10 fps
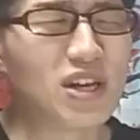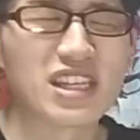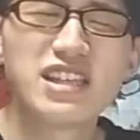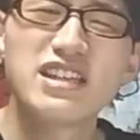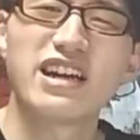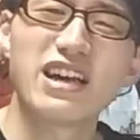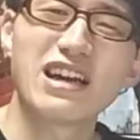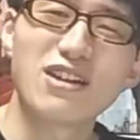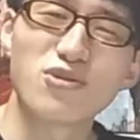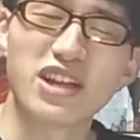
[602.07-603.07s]
は信じられな
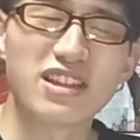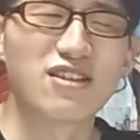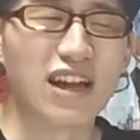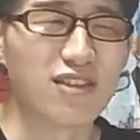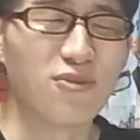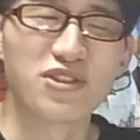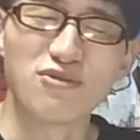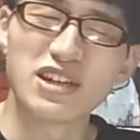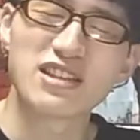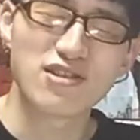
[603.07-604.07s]
いことになってるなと思って
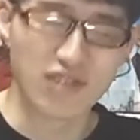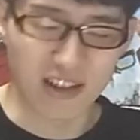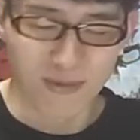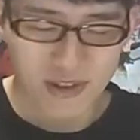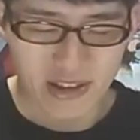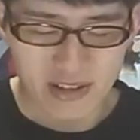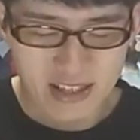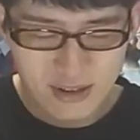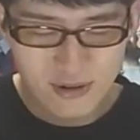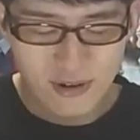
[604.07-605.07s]
嬉しすぎるなと思ってるんで
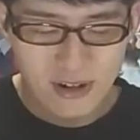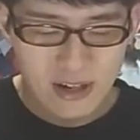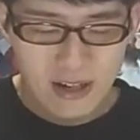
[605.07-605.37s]
すけど